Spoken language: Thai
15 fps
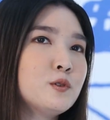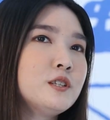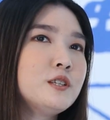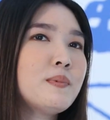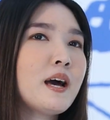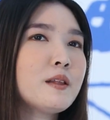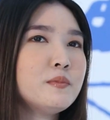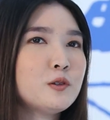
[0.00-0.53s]
มติ
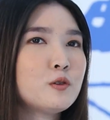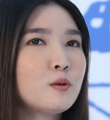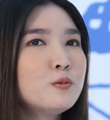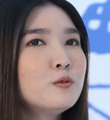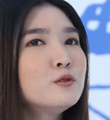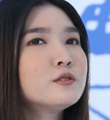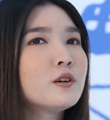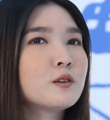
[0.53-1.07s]
ที่บ้านมีตัว
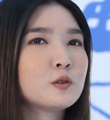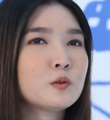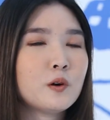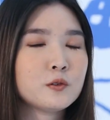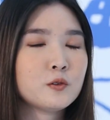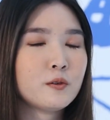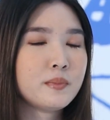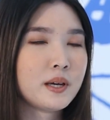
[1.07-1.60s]
ผู้2ตัว
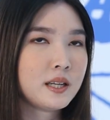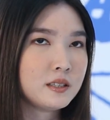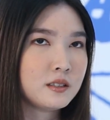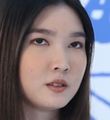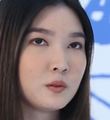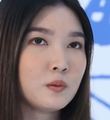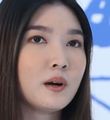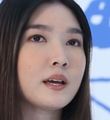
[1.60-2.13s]
ตัวเมีย
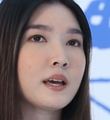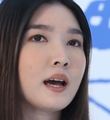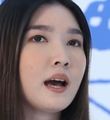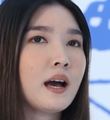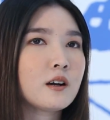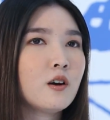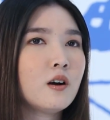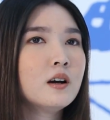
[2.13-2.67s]
1ตัวเนี่ย
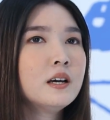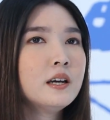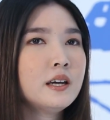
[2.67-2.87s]
ค่ะก็